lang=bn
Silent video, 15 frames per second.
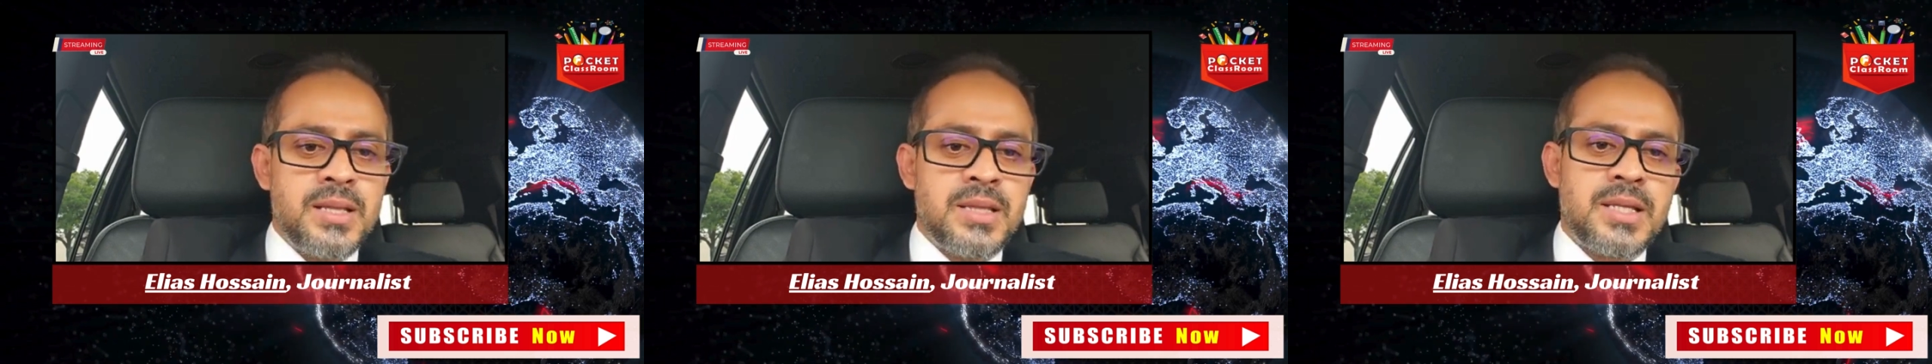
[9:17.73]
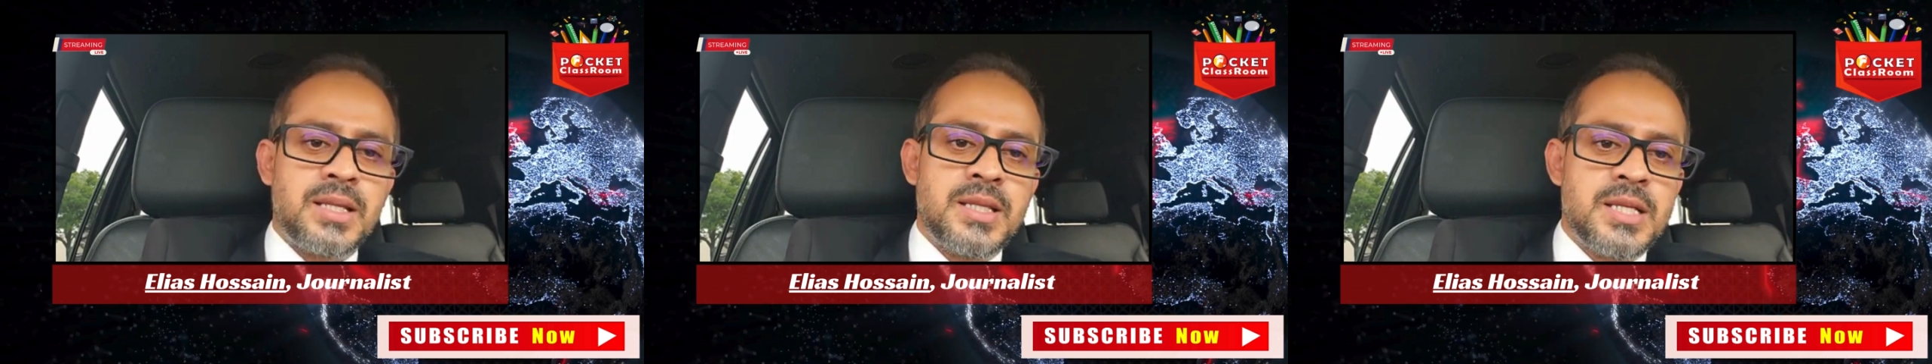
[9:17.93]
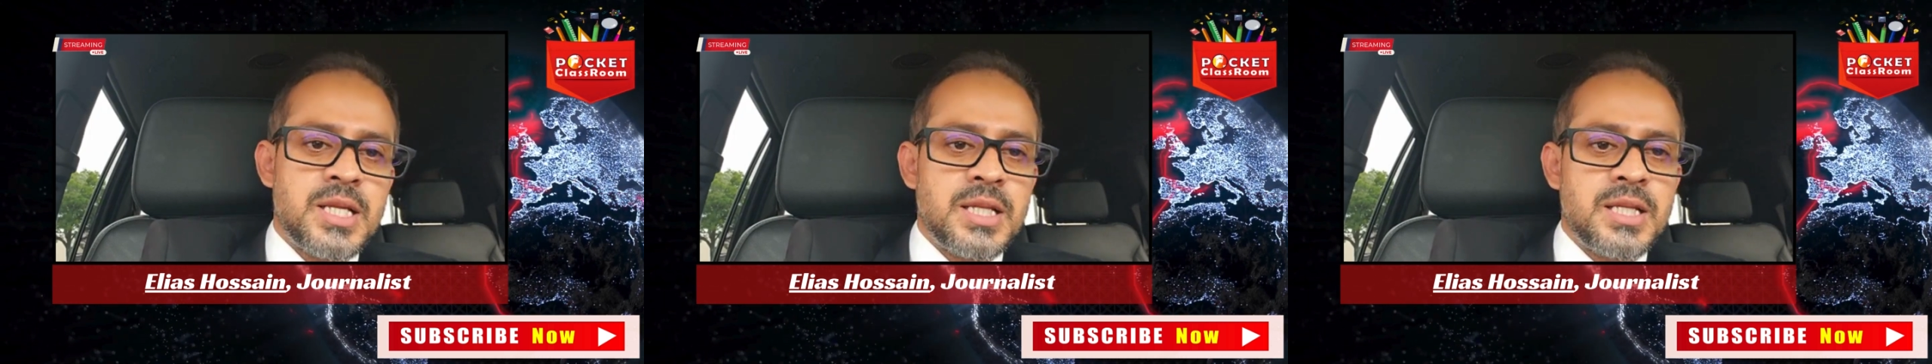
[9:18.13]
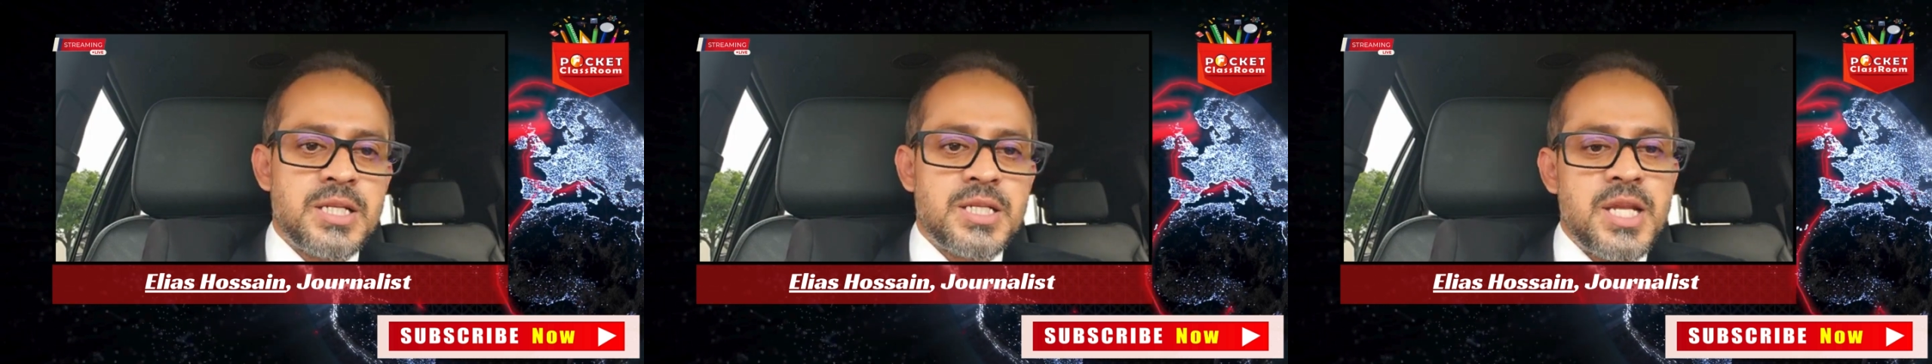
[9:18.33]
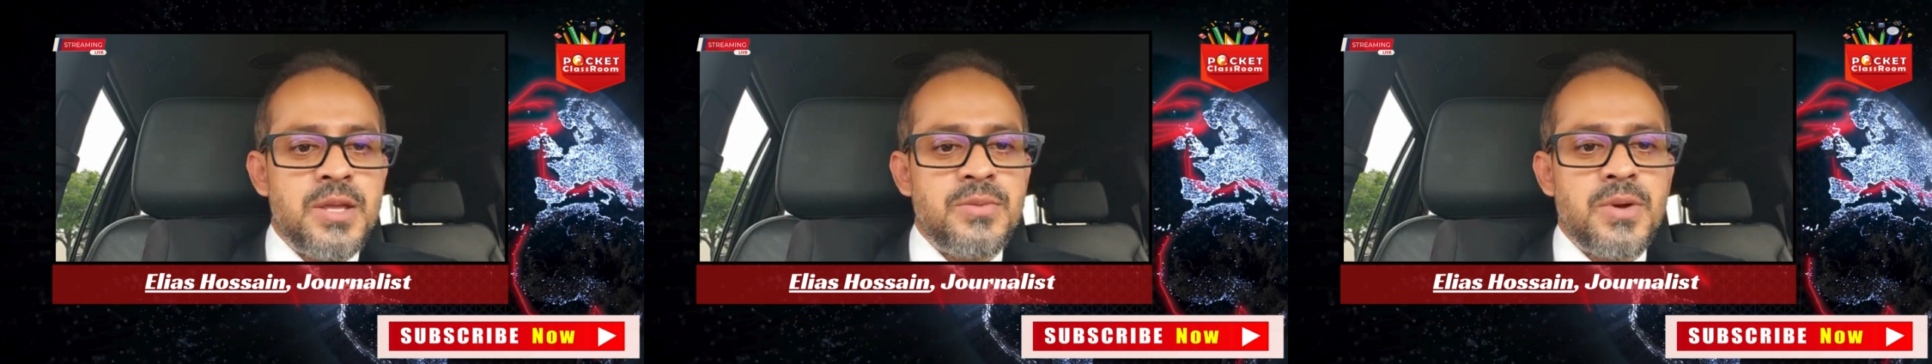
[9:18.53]
তাদের সাথে
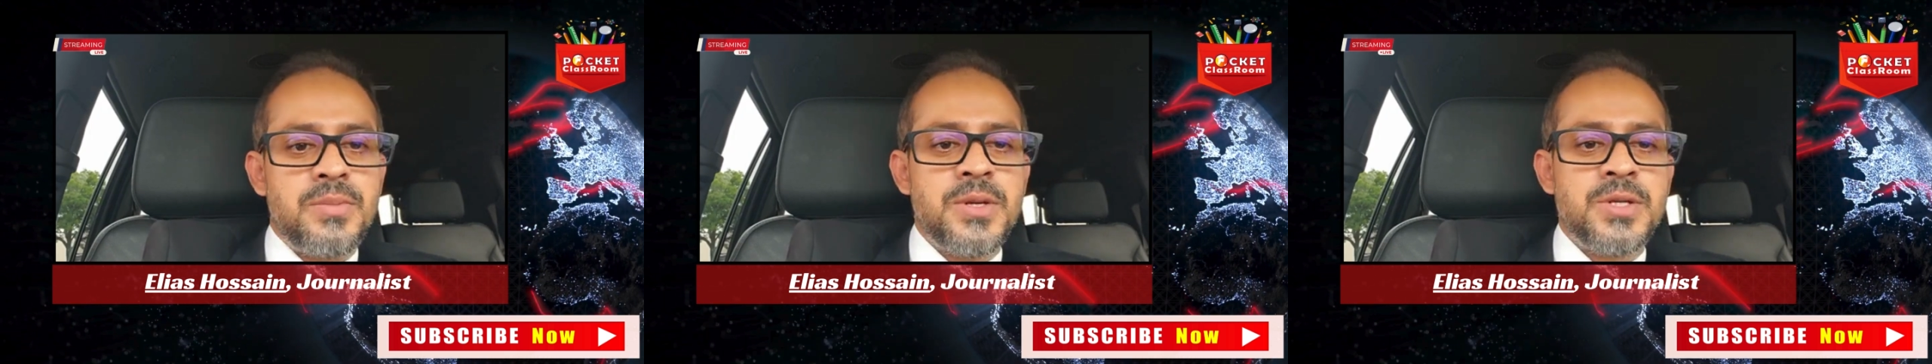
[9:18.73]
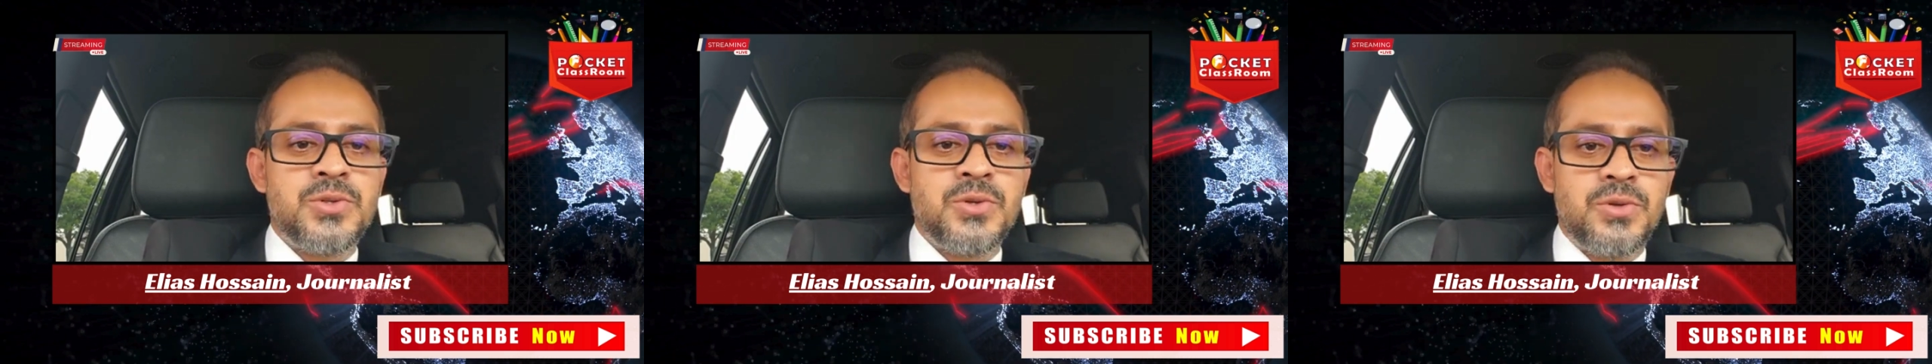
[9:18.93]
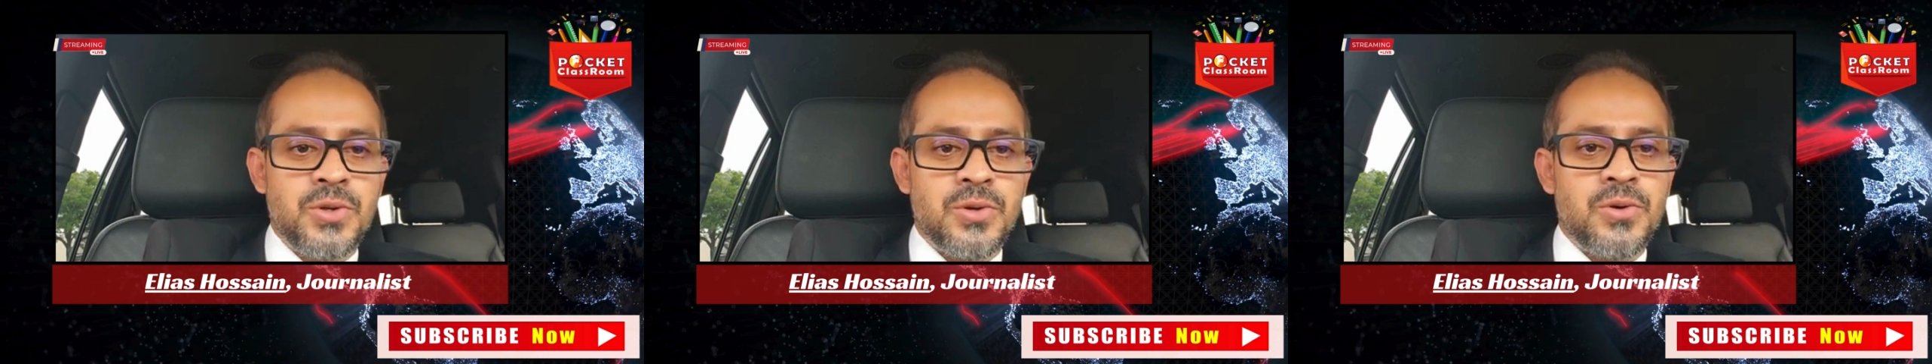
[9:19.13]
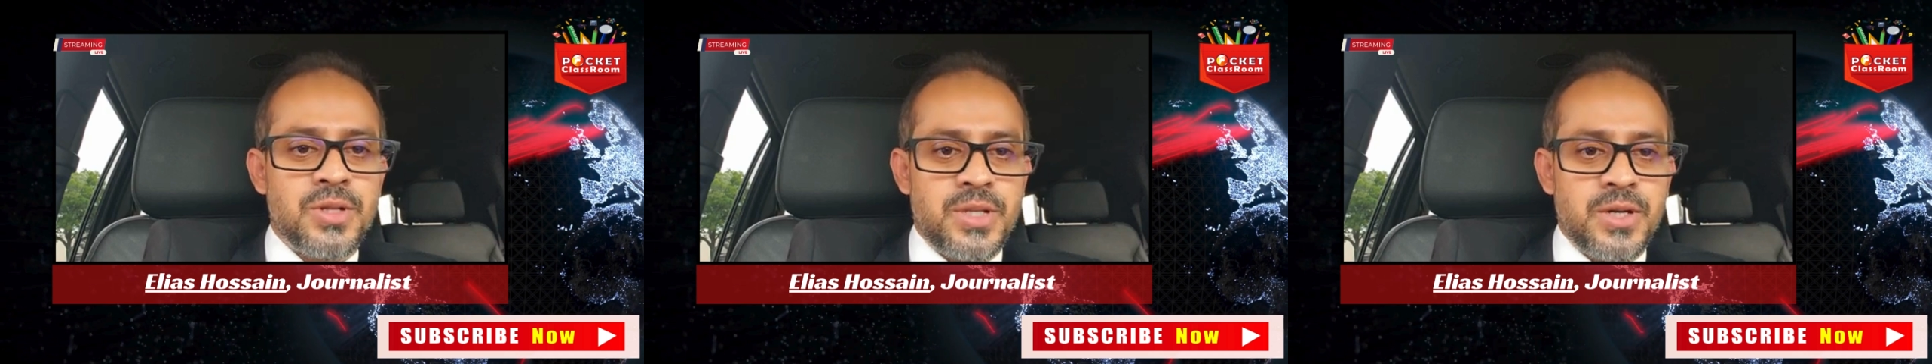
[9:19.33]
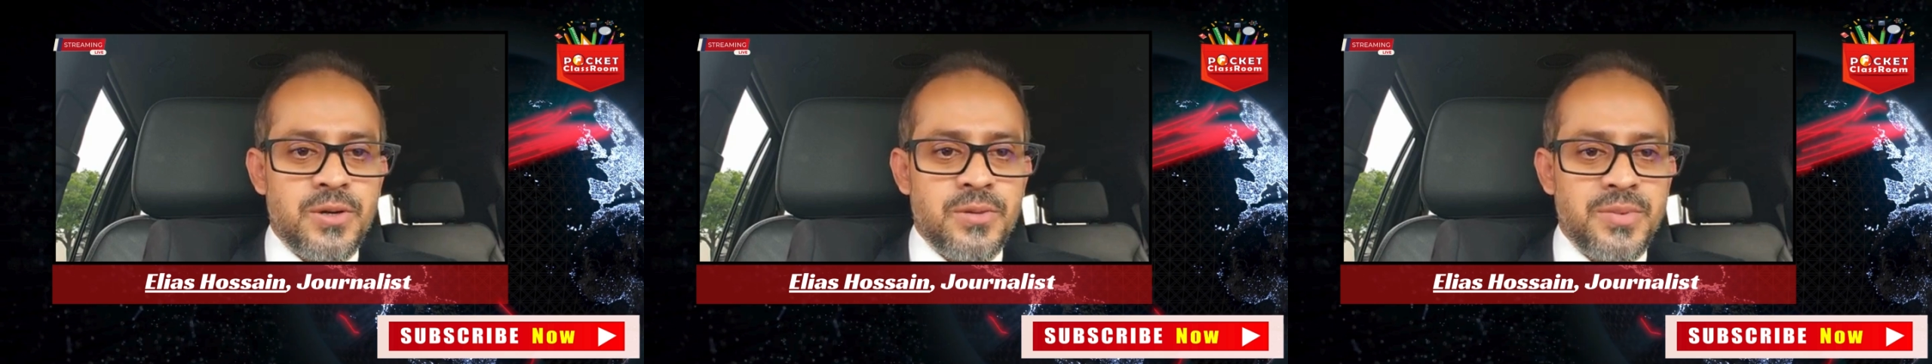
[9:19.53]
সেইভাবেই যুদ্ধ
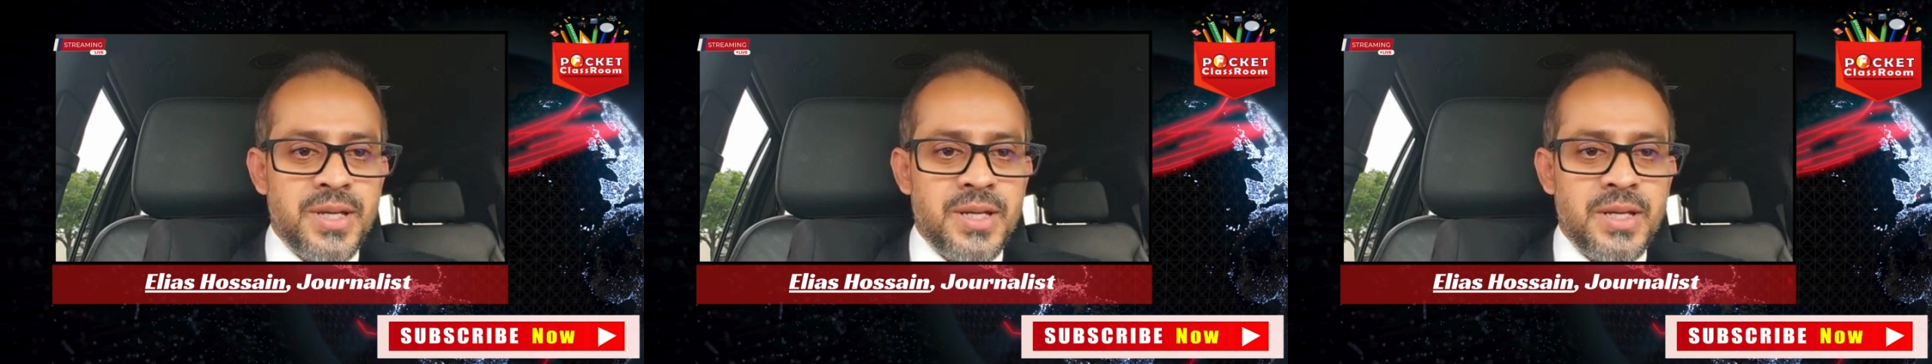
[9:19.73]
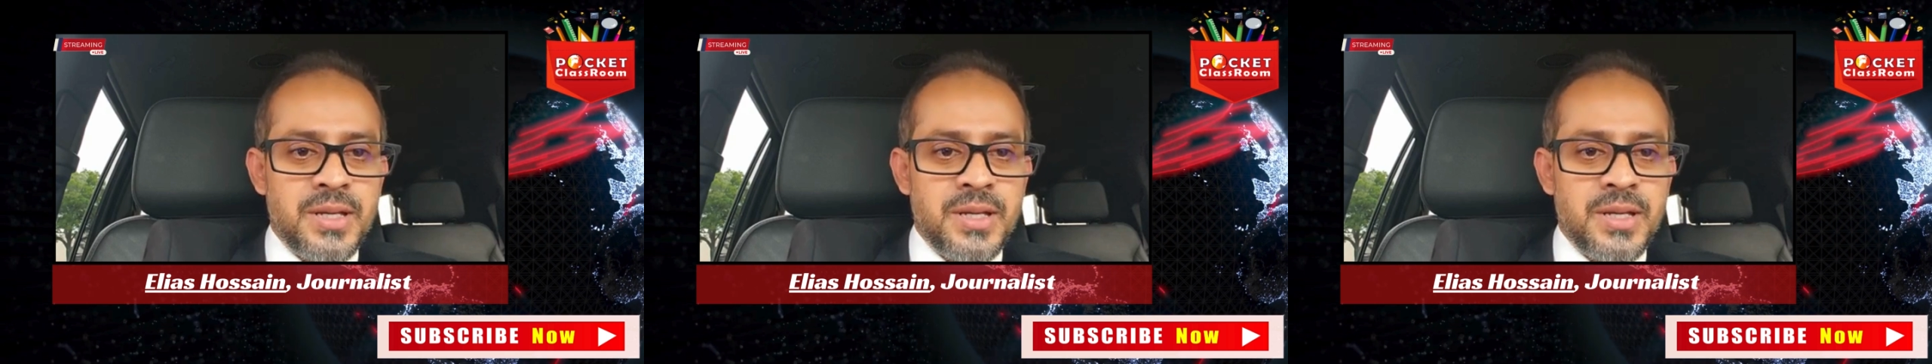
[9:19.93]
করতে হবে